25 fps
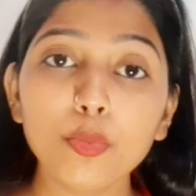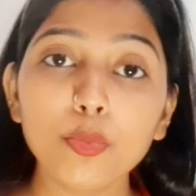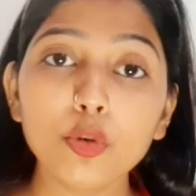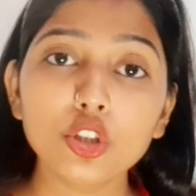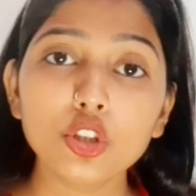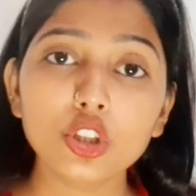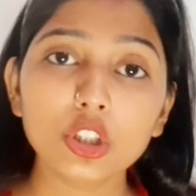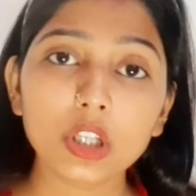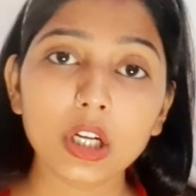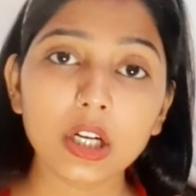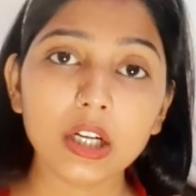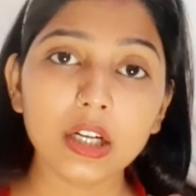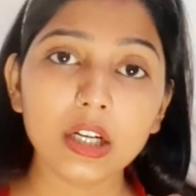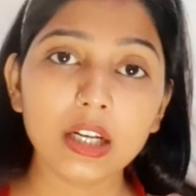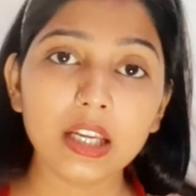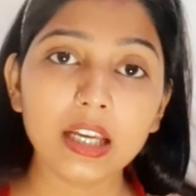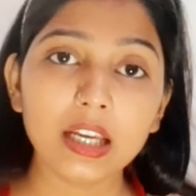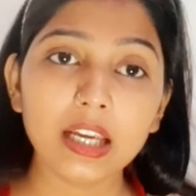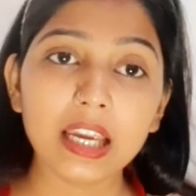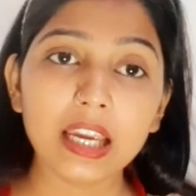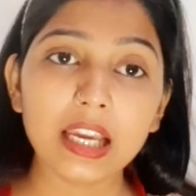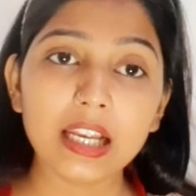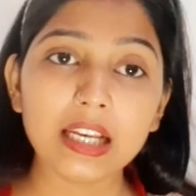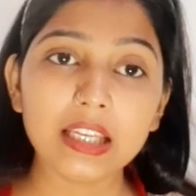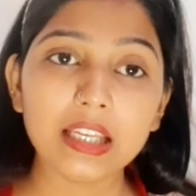पुश करने
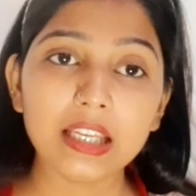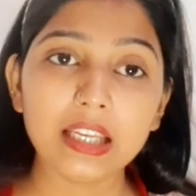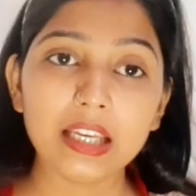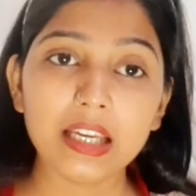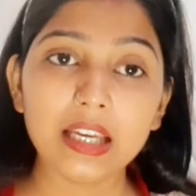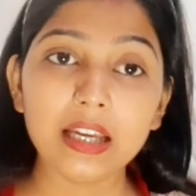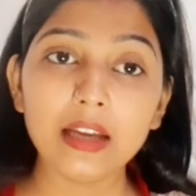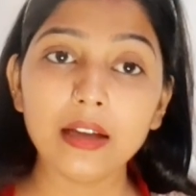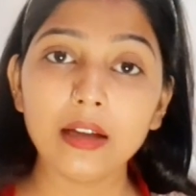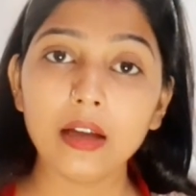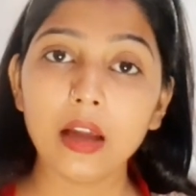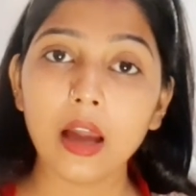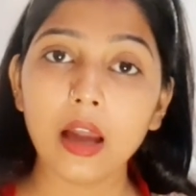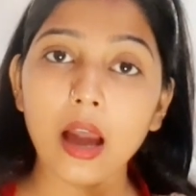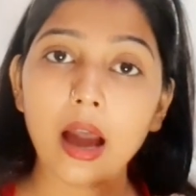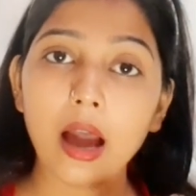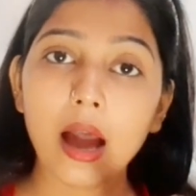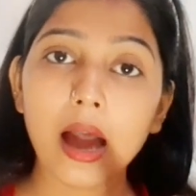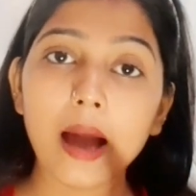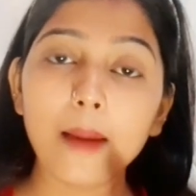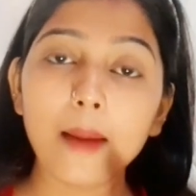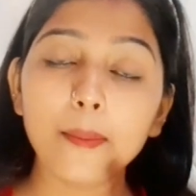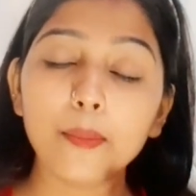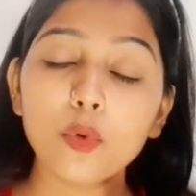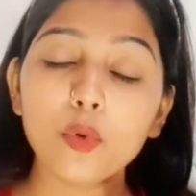के लिए
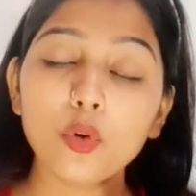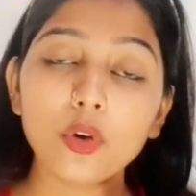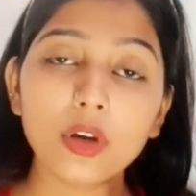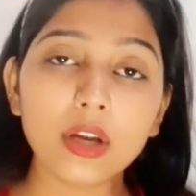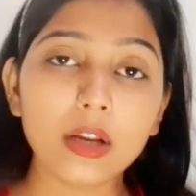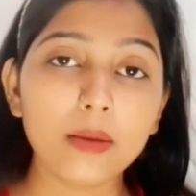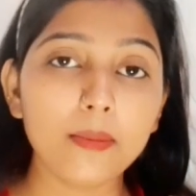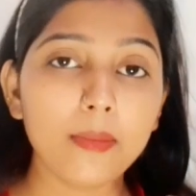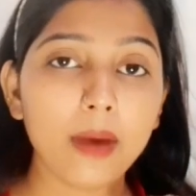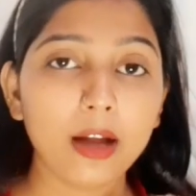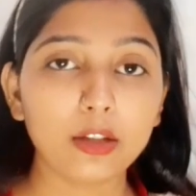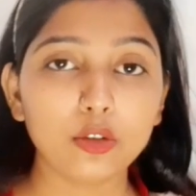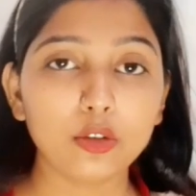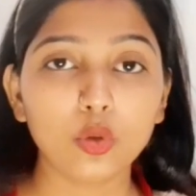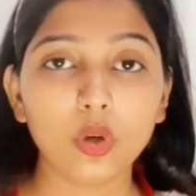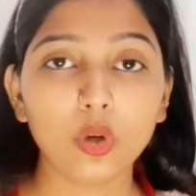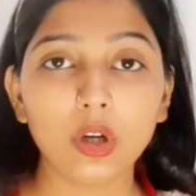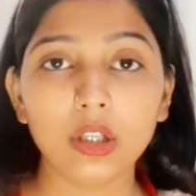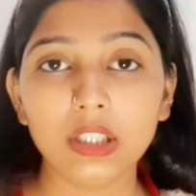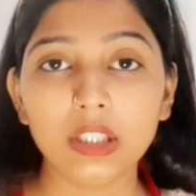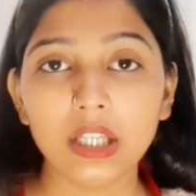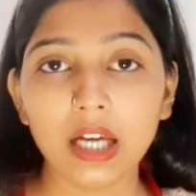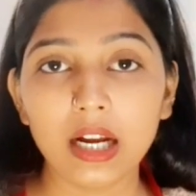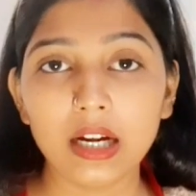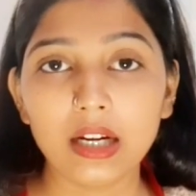आपको किन बातों का
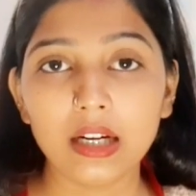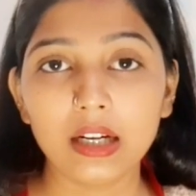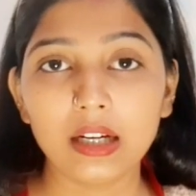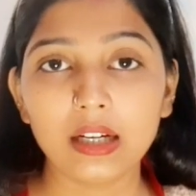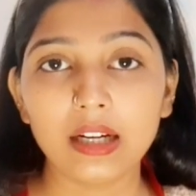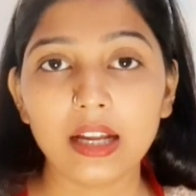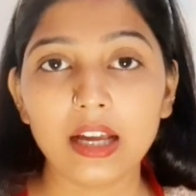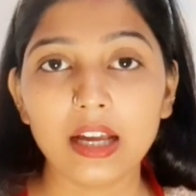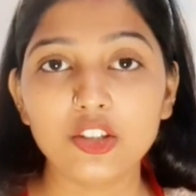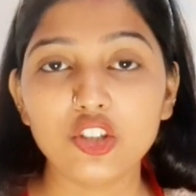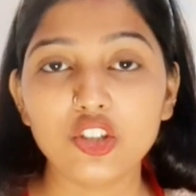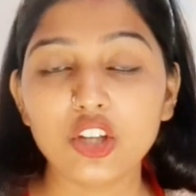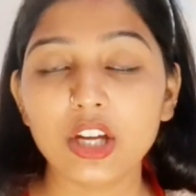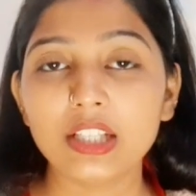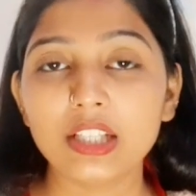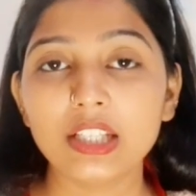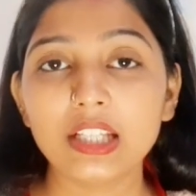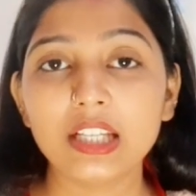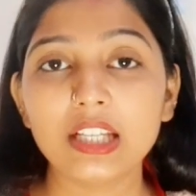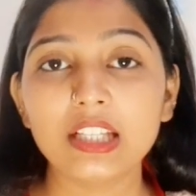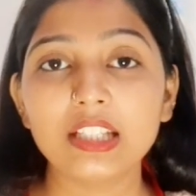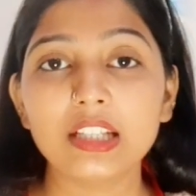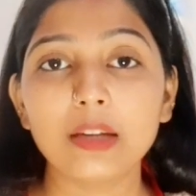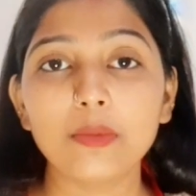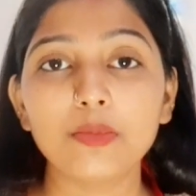ध्यान रखना है जैसे
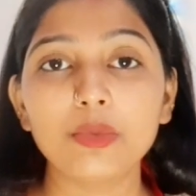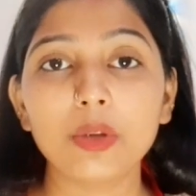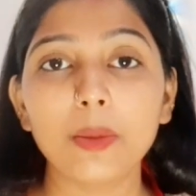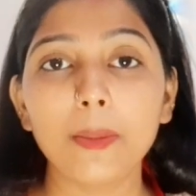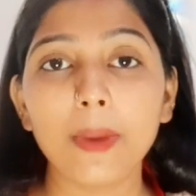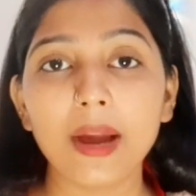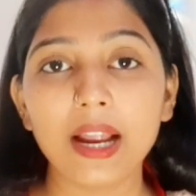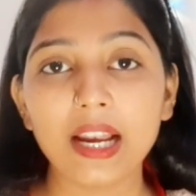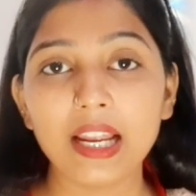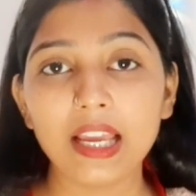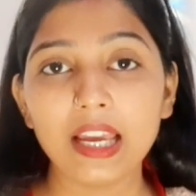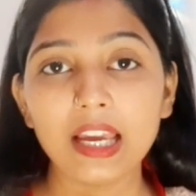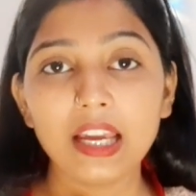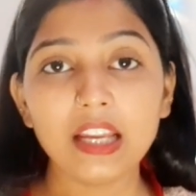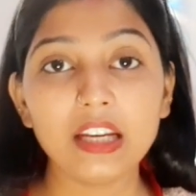कि सबसे पहले